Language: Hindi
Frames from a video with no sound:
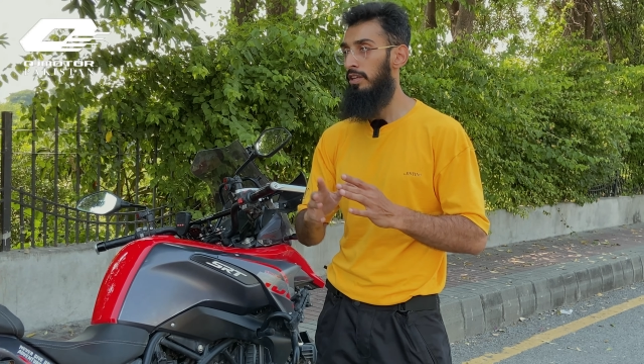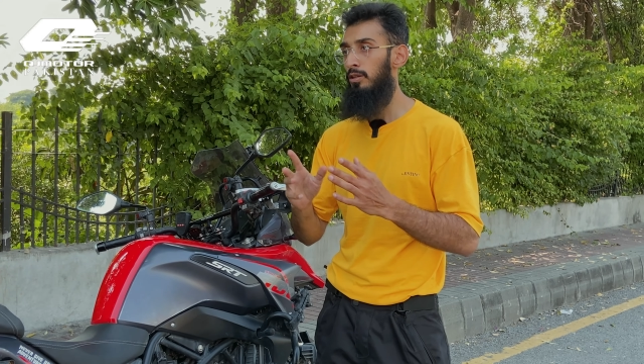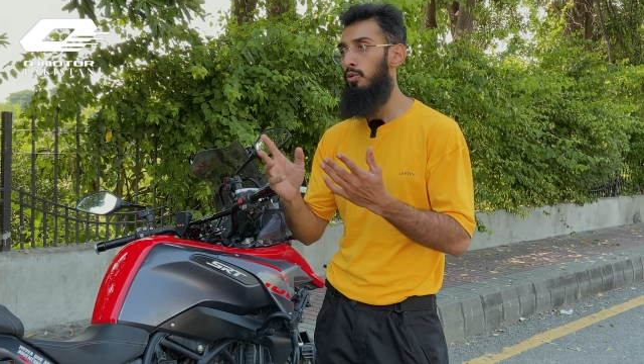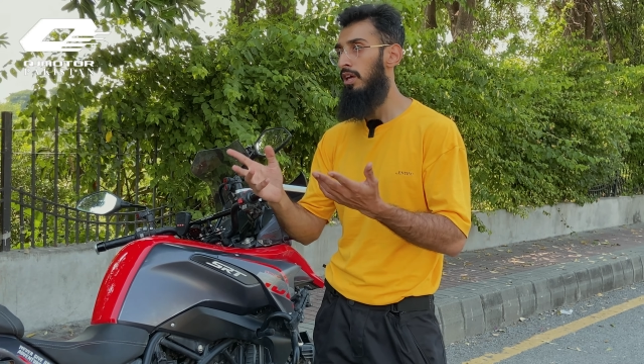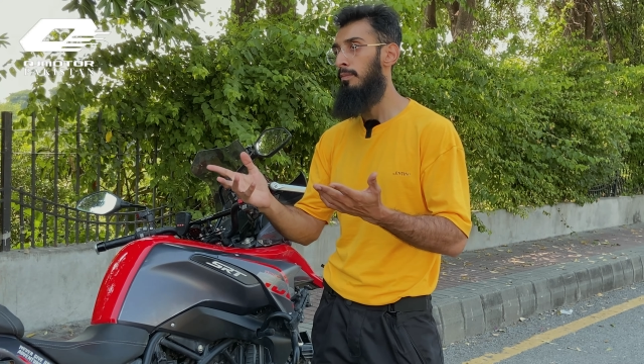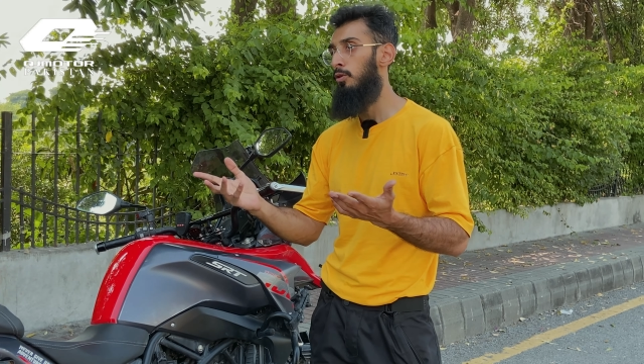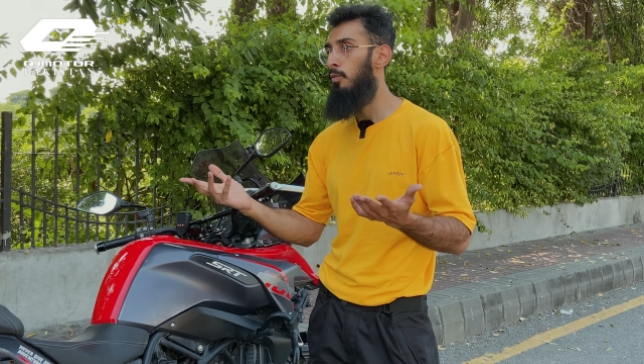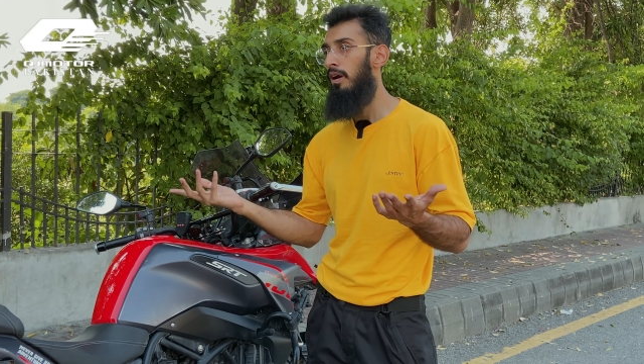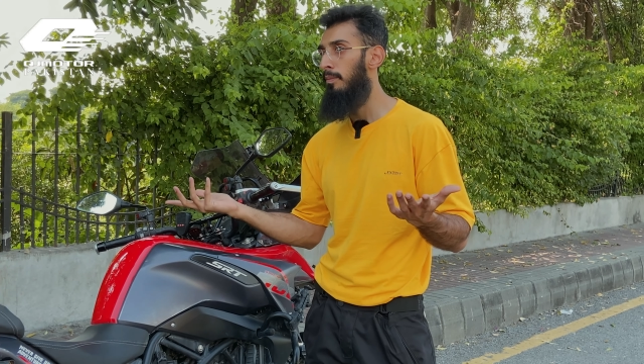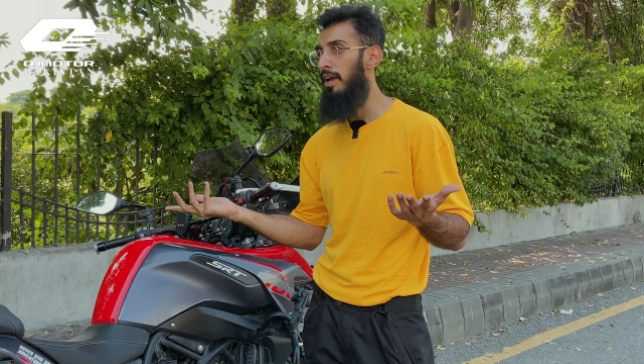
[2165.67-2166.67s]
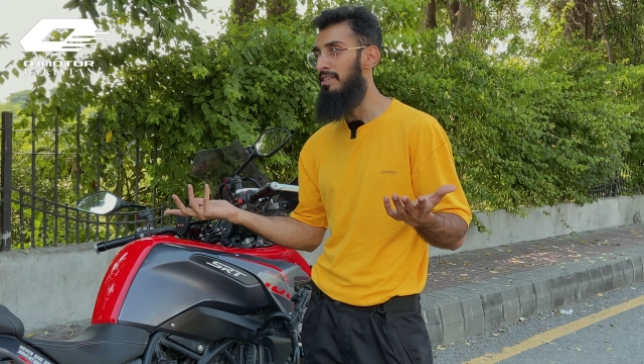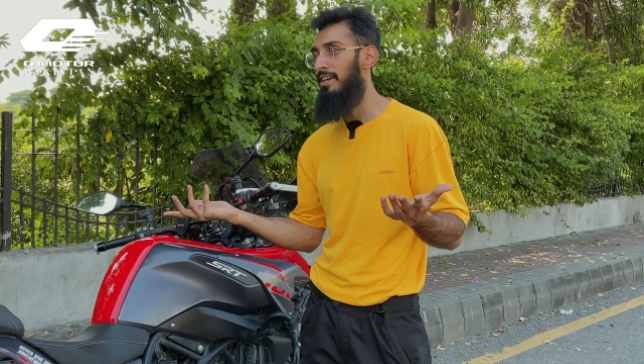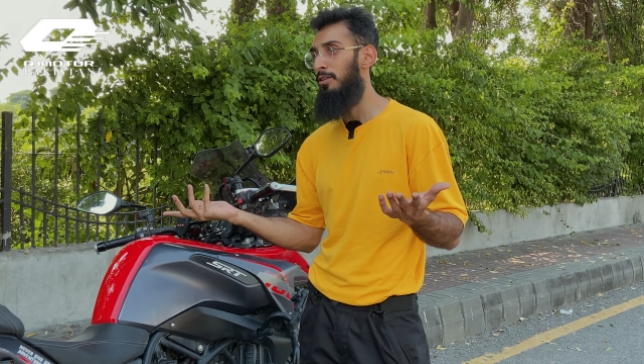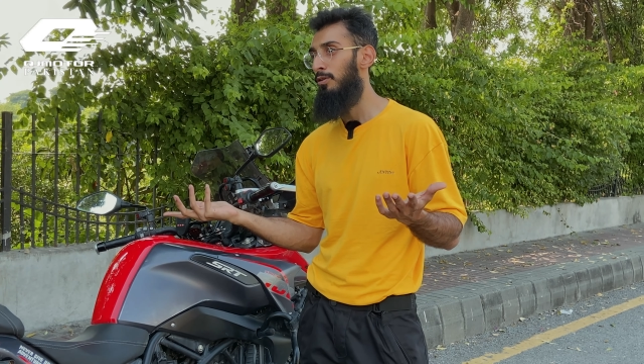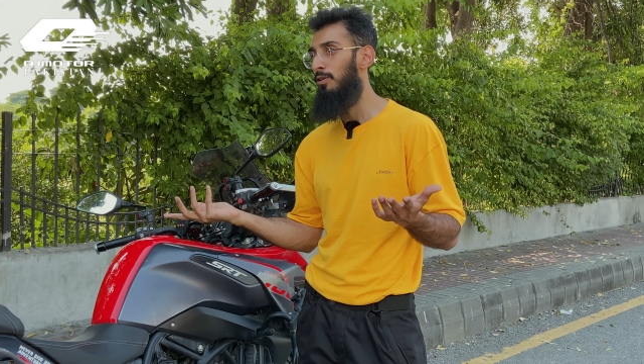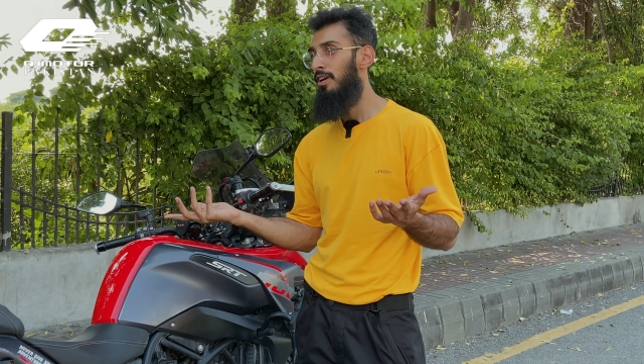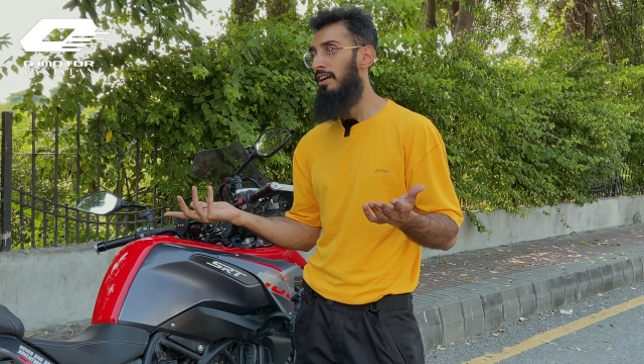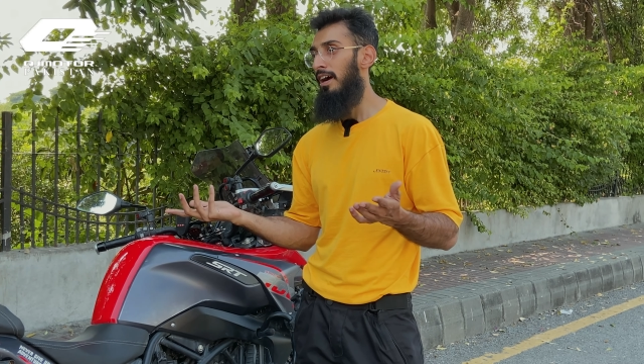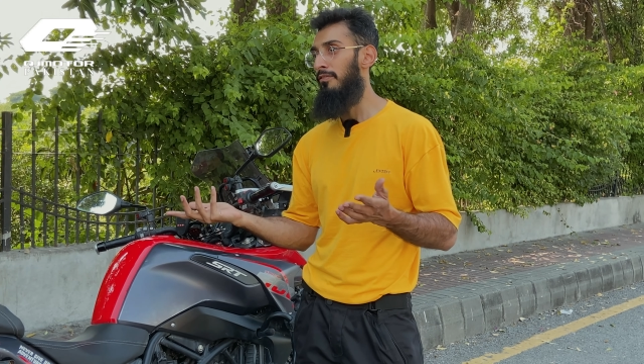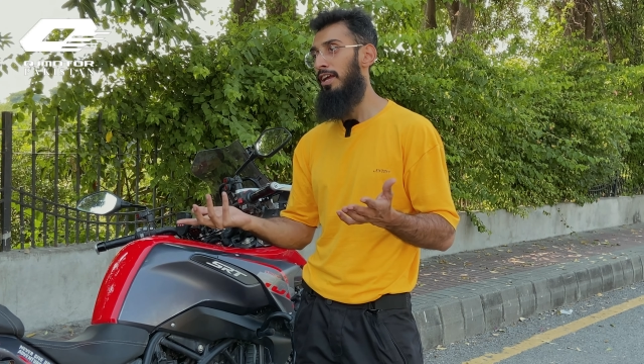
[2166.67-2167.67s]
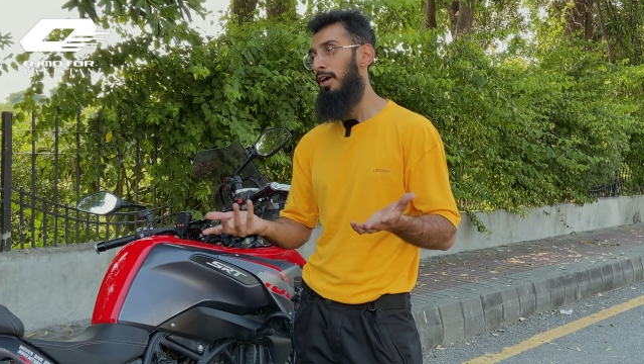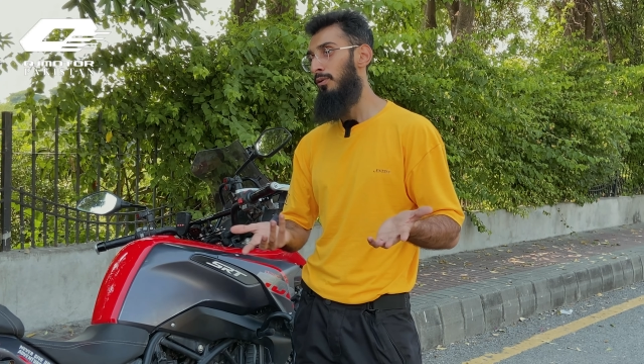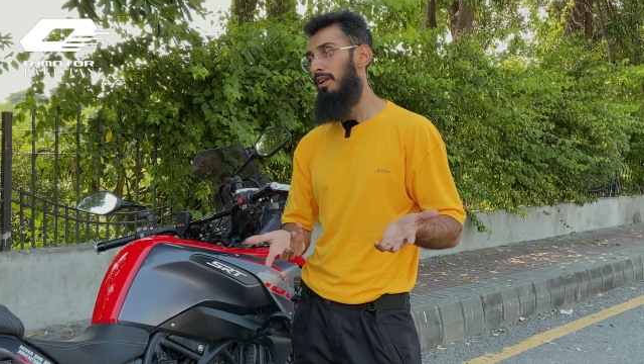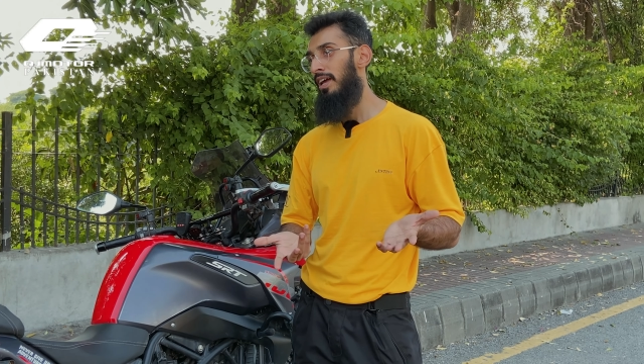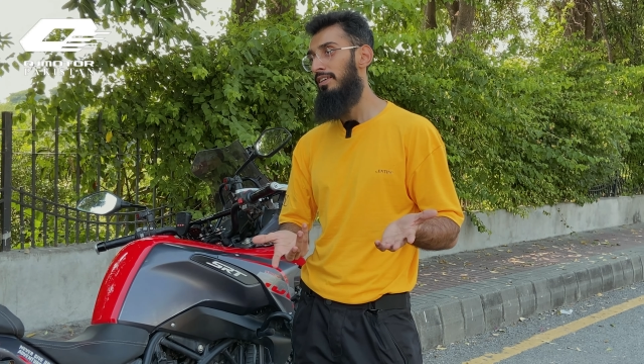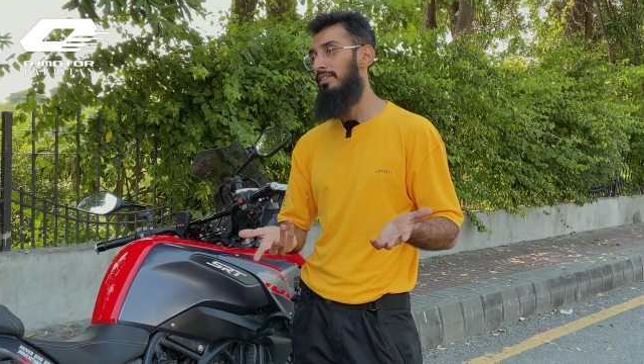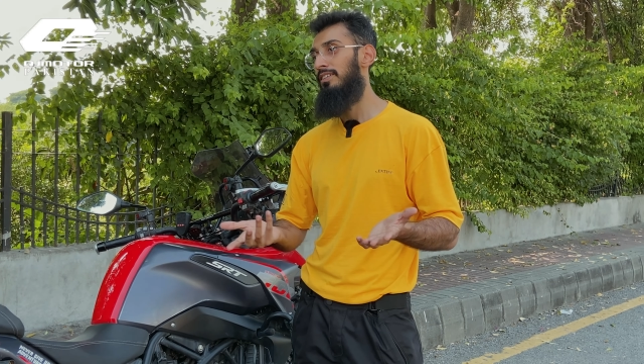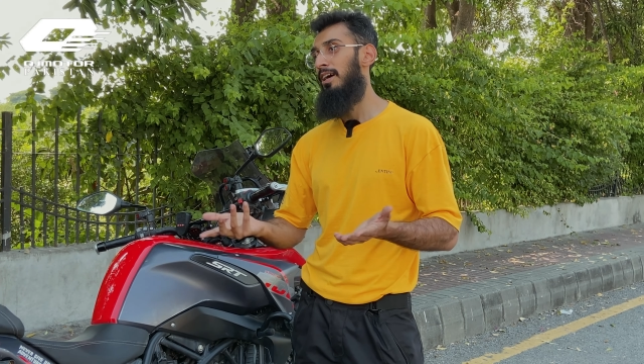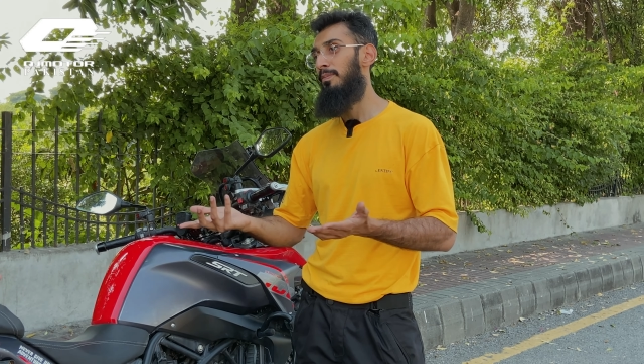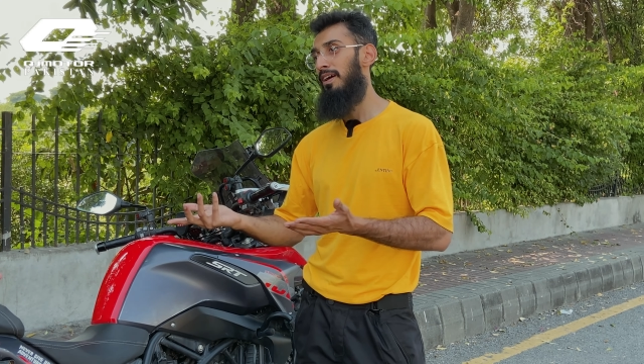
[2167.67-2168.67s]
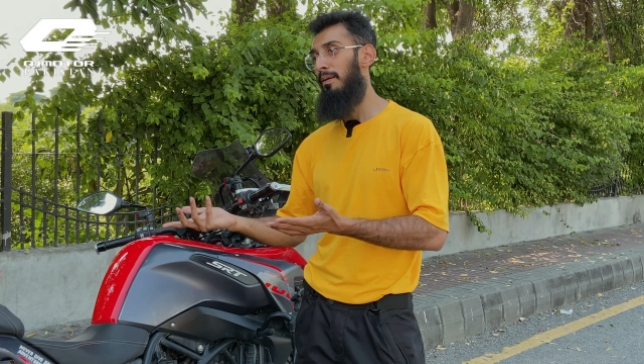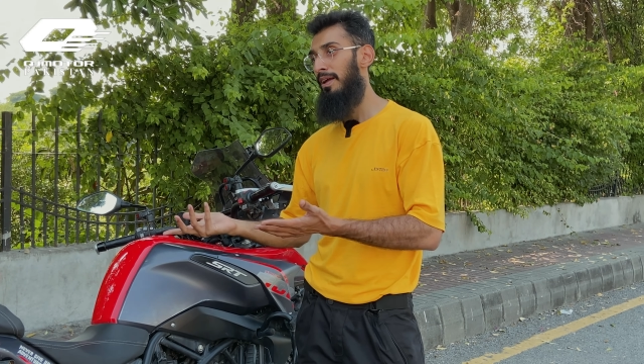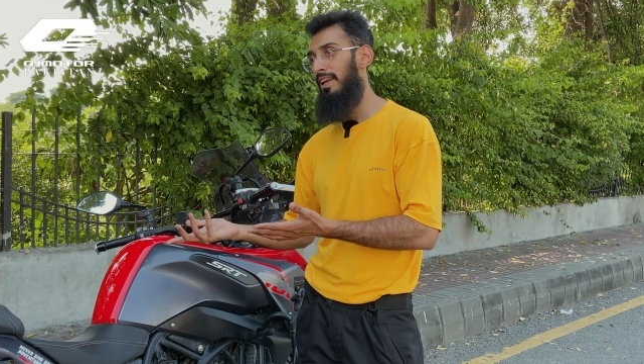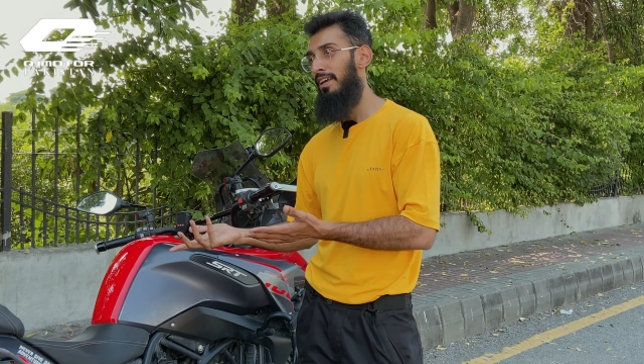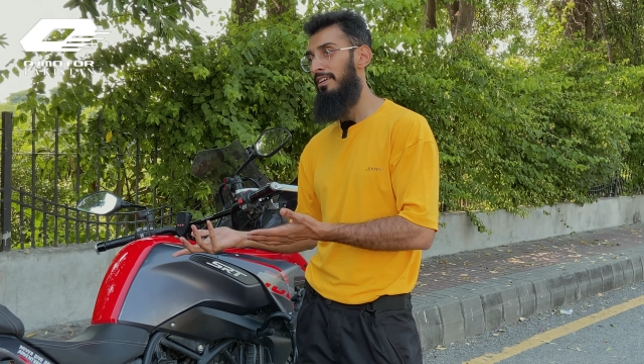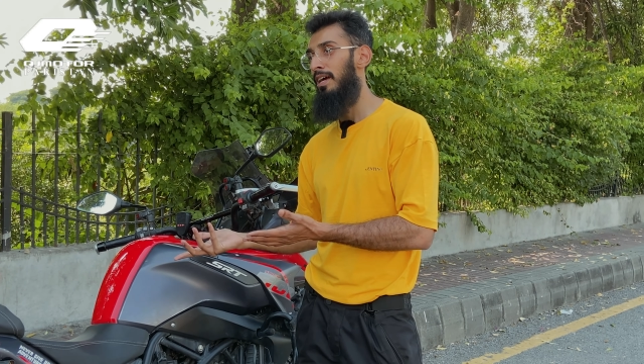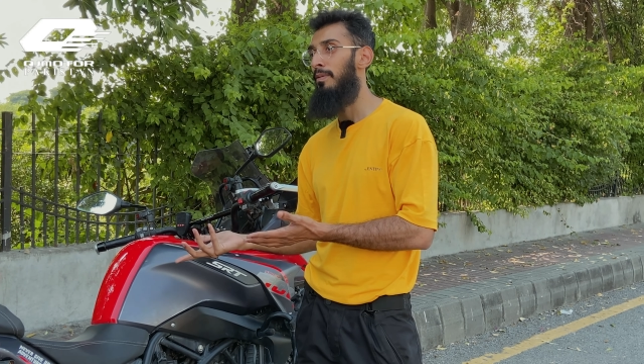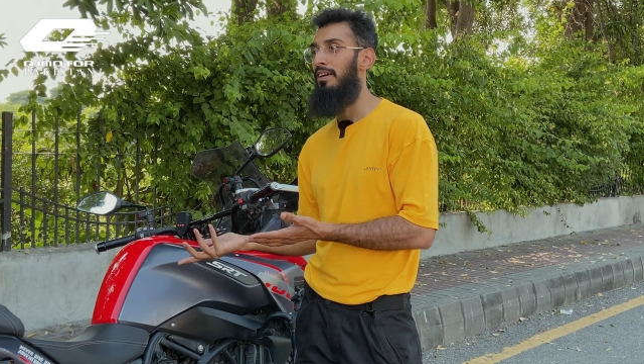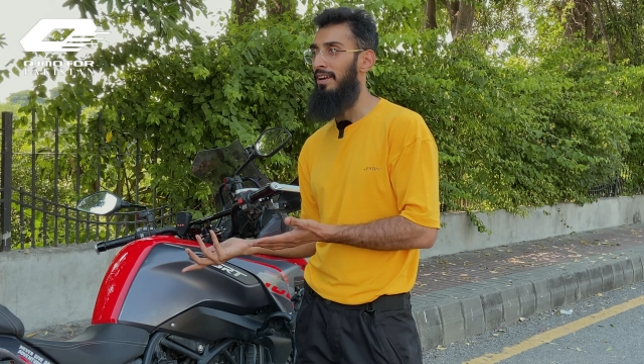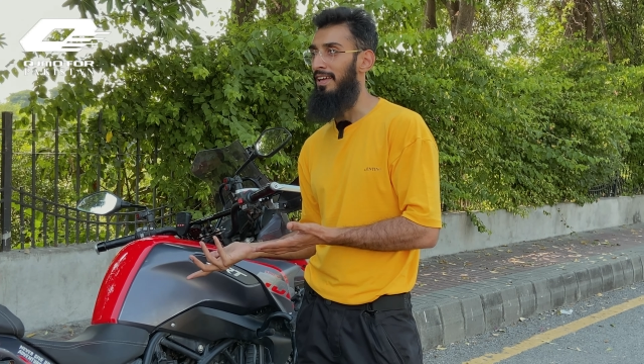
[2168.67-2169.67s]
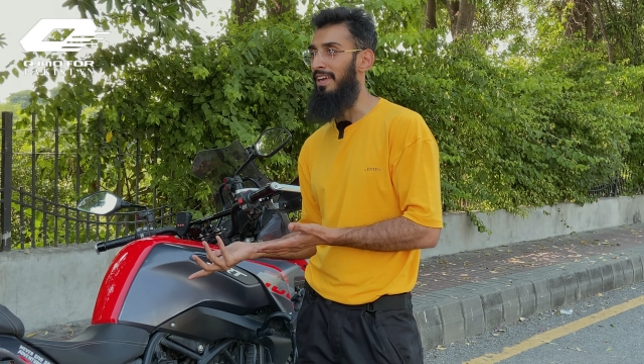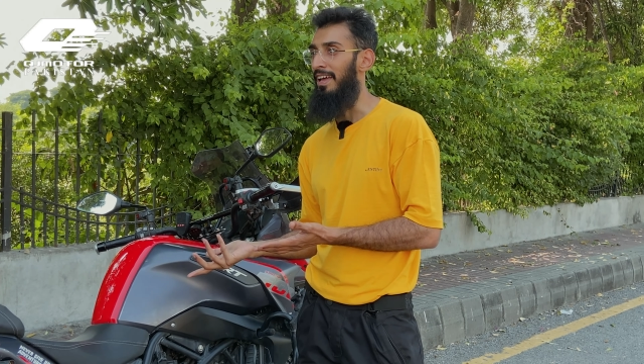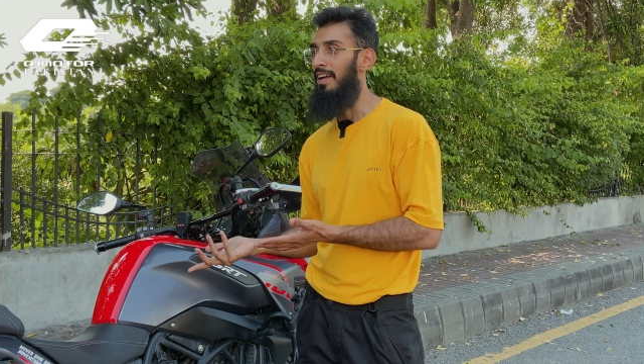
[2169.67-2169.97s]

देखिए दुनिया में दो बड़े बाइक्स हैं या तो अफ्रीका टोन है या फिर आप कह लेके यामा टेनर है